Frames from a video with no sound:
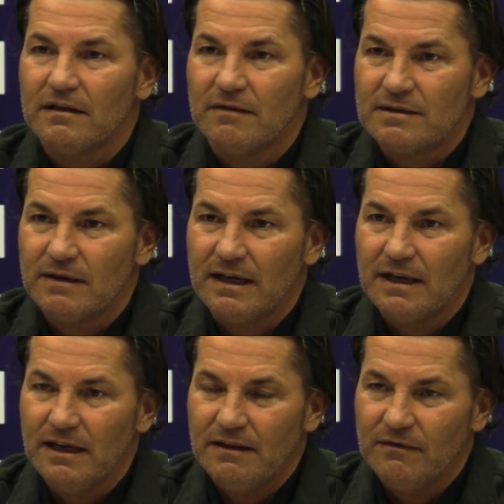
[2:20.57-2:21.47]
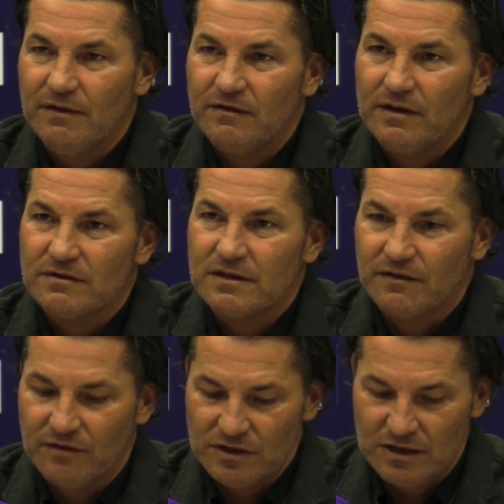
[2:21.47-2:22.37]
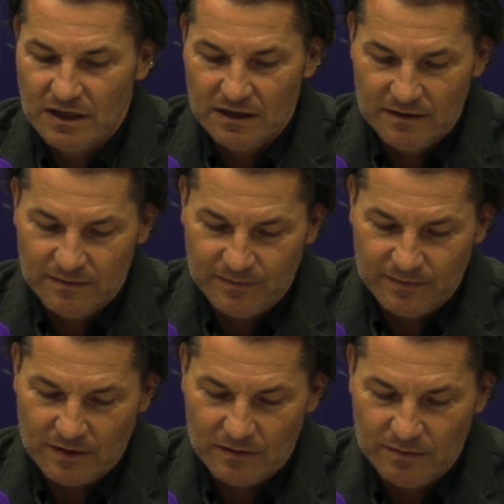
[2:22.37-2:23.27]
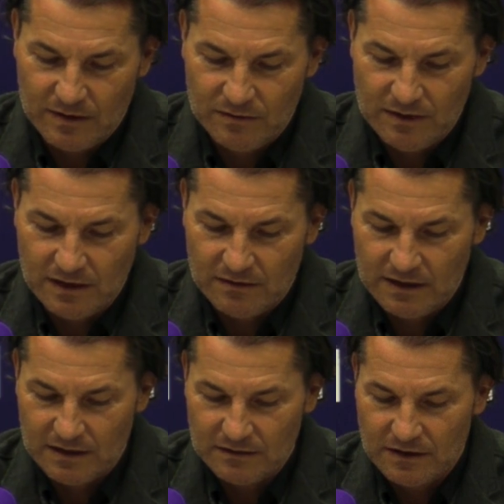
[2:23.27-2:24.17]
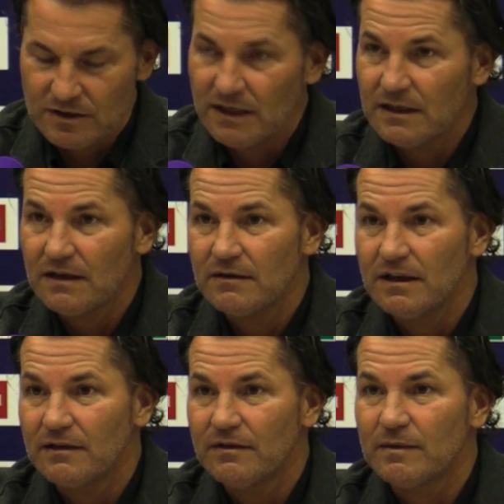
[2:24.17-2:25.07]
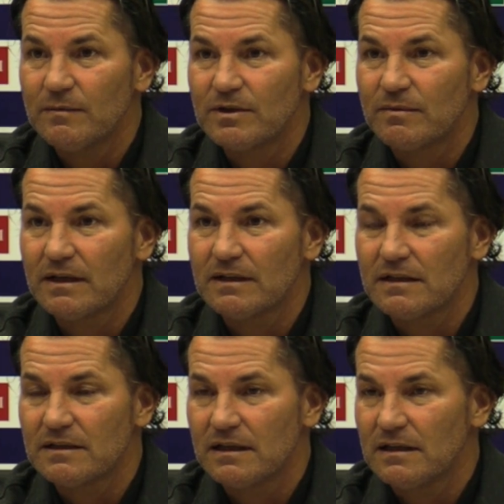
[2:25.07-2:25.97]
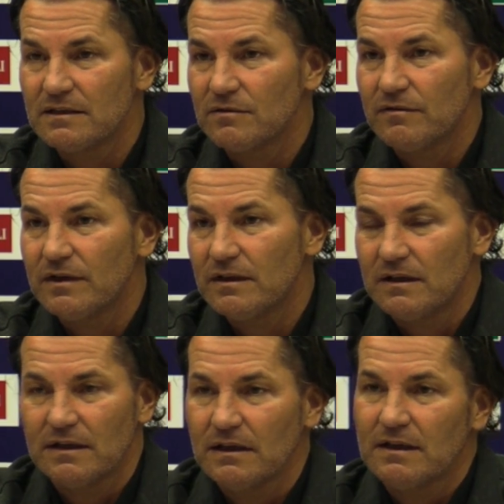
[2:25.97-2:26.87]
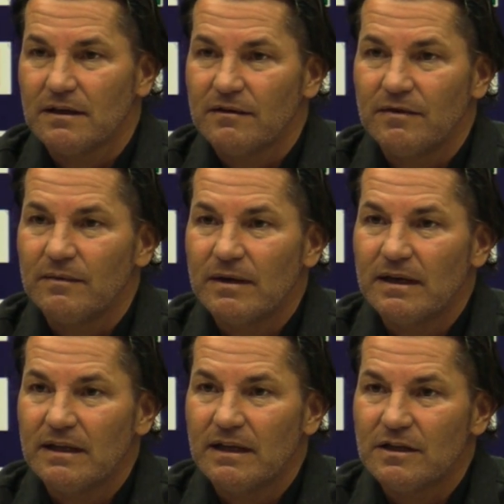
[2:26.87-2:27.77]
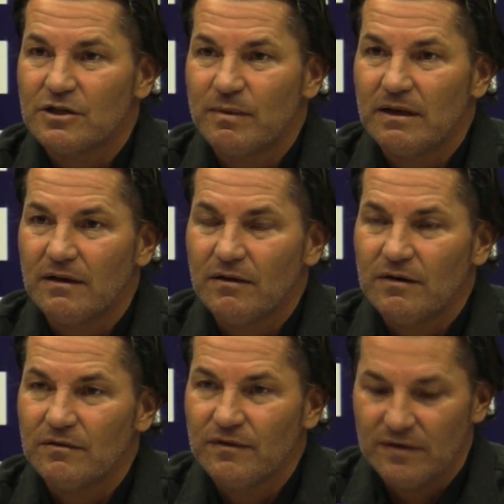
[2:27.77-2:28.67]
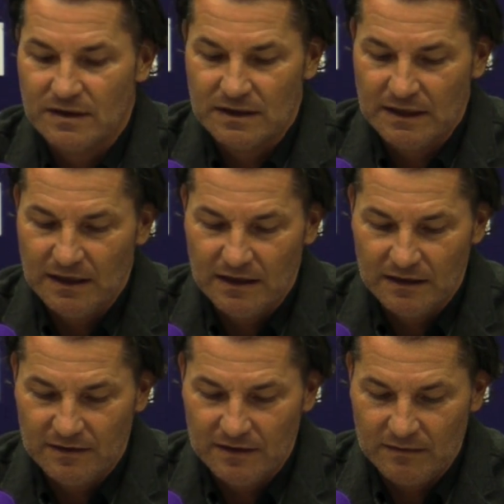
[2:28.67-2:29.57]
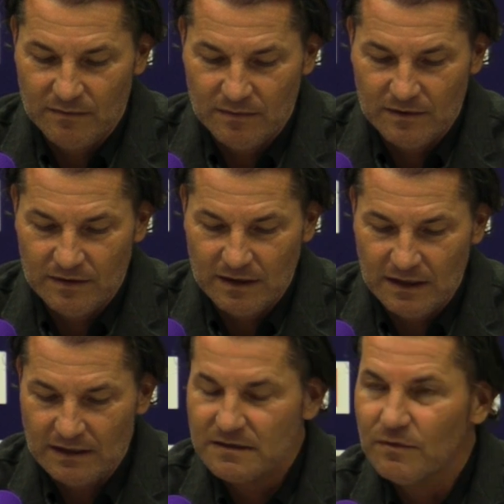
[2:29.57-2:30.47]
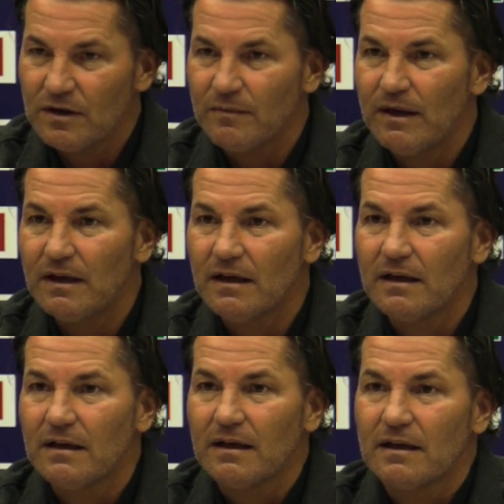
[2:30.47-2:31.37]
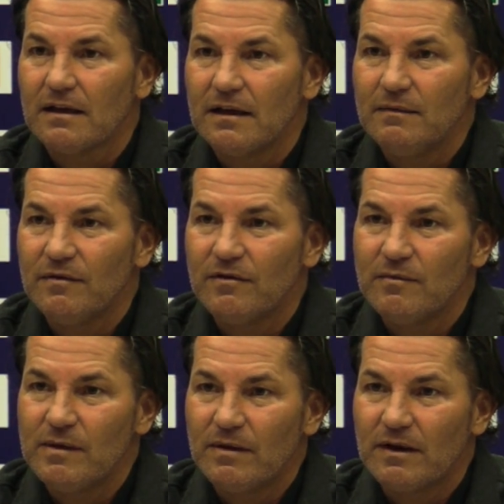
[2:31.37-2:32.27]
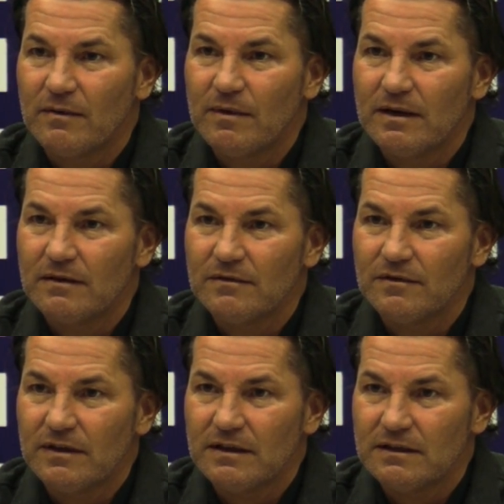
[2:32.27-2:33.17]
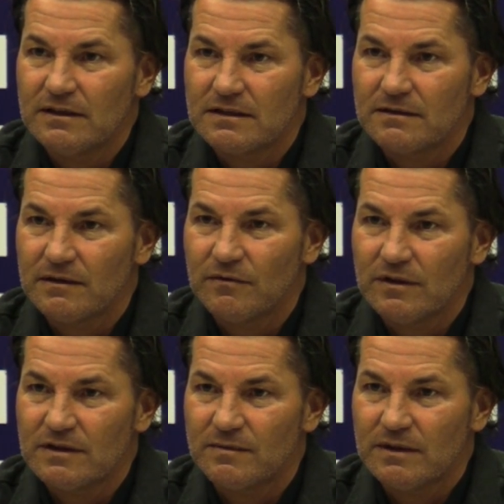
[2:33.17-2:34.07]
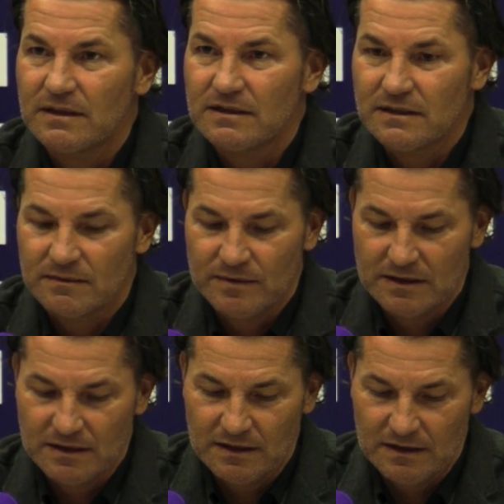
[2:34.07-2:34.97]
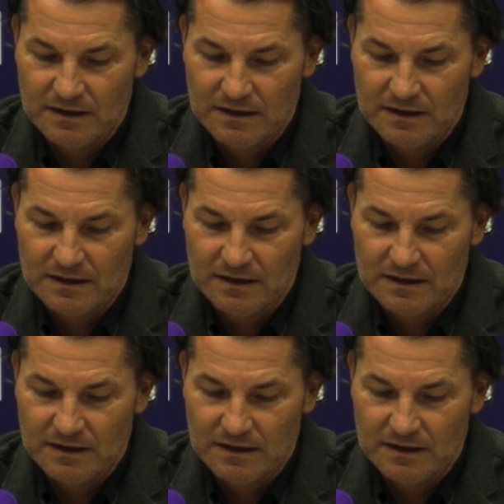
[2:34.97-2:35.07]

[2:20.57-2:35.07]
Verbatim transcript: was wir gerne hätten, wie wir uns das vorstellen, ob er gute Laune hat oder schlechte Laune hat. Wir besprechen das alles so wie, wie bei jedem anderen Spieler auch. Und äh, er hat in den letzten Wochen mehr Liebe von mir bekommen und äh, deswegen wundert es mich, dass er ein bisschen